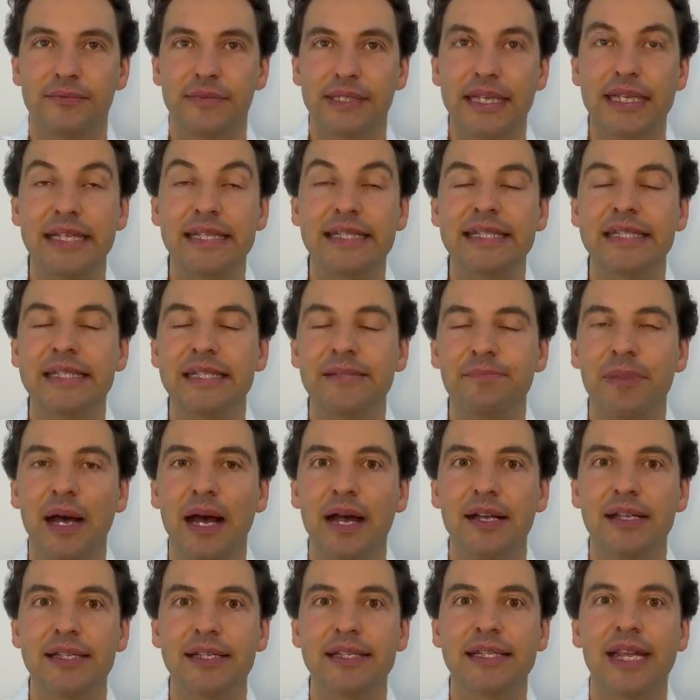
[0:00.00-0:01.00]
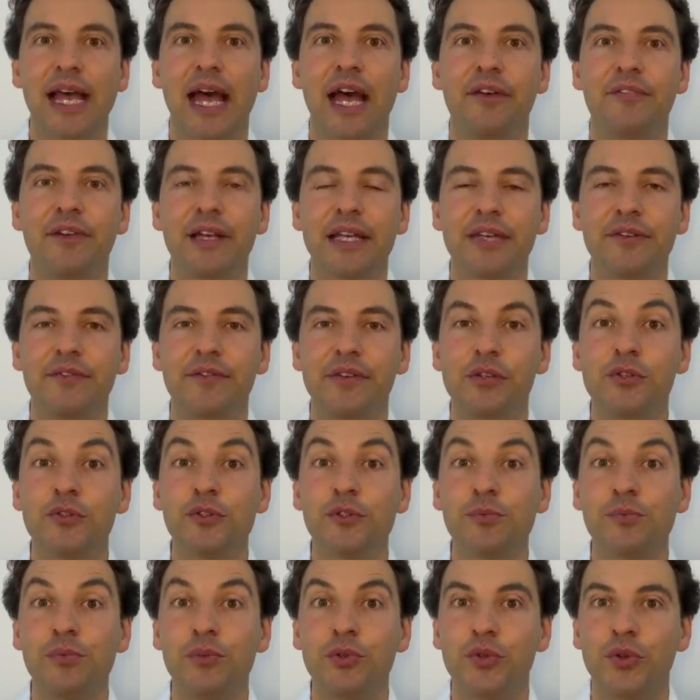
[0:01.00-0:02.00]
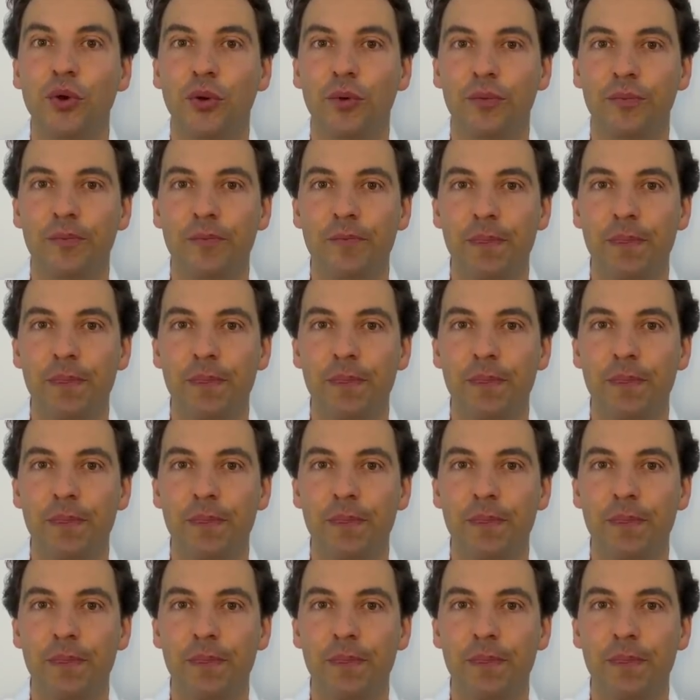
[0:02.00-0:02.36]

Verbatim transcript: qu'est-ce qui se passe avec Vénus-Pluton.